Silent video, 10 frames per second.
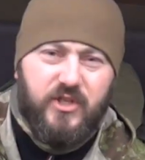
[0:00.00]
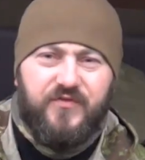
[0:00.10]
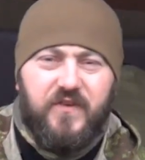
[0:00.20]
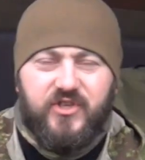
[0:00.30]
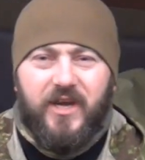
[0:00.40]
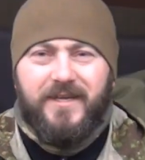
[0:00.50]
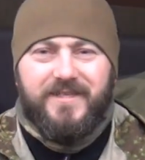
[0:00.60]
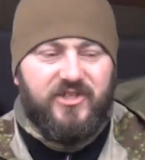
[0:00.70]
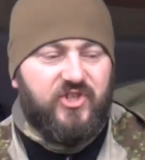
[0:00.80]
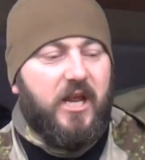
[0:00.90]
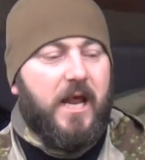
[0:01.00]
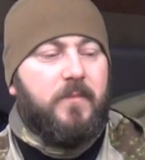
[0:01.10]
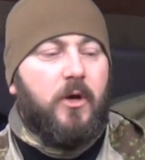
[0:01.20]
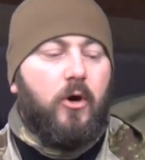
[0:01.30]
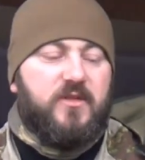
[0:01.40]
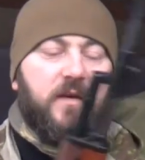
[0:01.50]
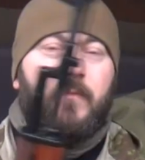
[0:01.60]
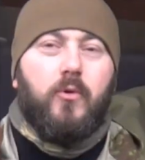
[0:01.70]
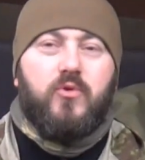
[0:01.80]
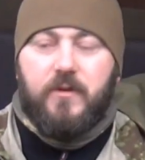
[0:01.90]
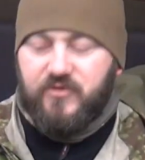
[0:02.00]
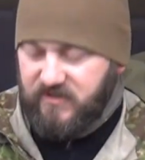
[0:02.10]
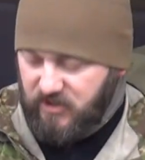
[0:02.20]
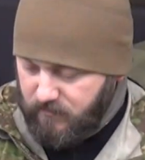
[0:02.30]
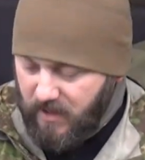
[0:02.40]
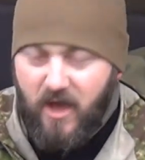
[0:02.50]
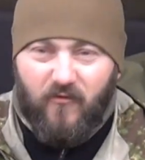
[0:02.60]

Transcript: ćwiczę, strzelam, chodzę, poruszam się z nią.